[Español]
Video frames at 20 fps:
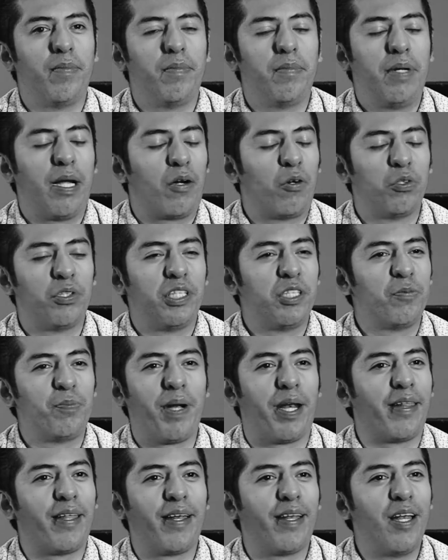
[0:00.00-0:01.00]
La cosa es
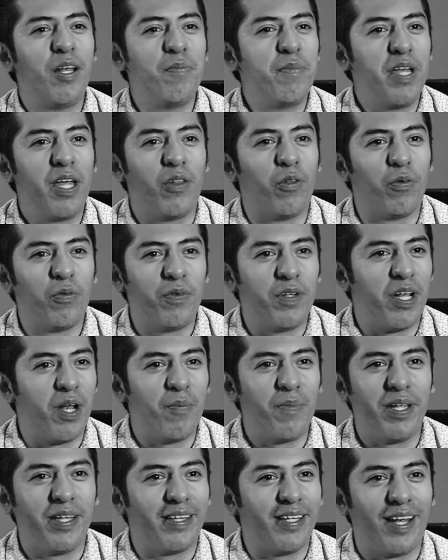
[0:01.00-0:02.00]
perderle el miedo
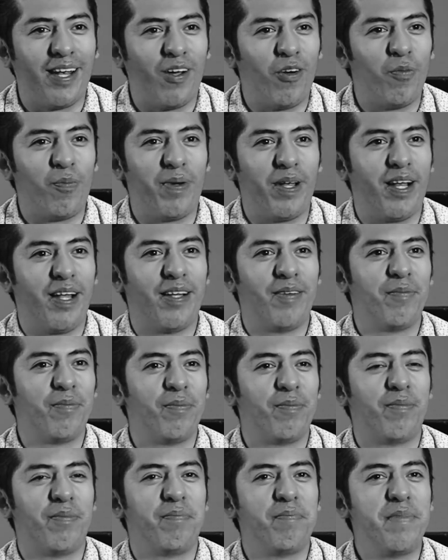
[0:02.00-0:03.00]
finalmente a la ópera.
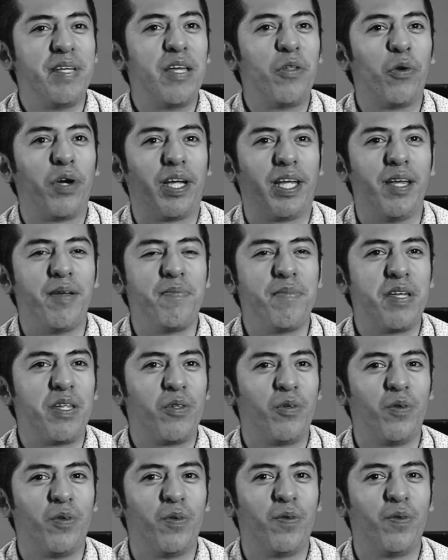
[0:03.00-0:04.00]
Miedo a qué?
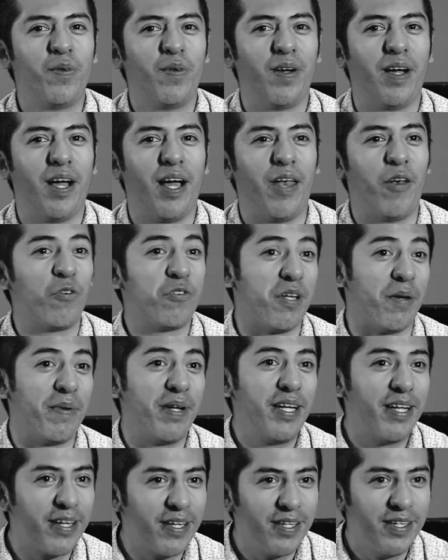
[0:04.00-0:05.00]
Miedo a no
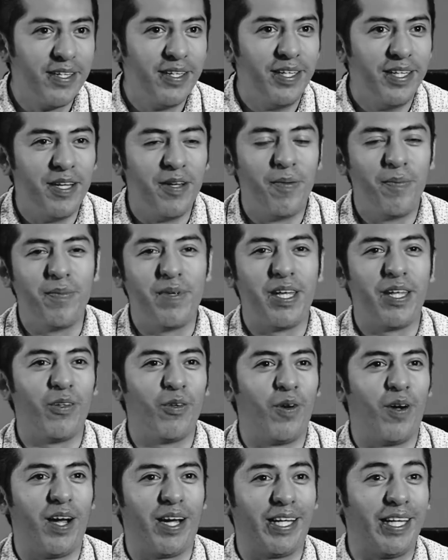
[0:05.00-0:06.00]
saber,
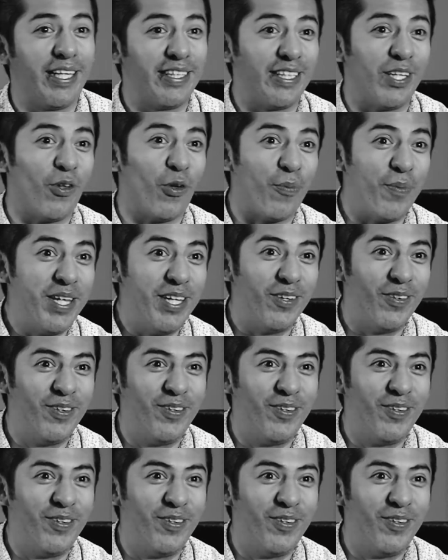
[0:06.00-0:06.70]
miedo a quedarse dormido,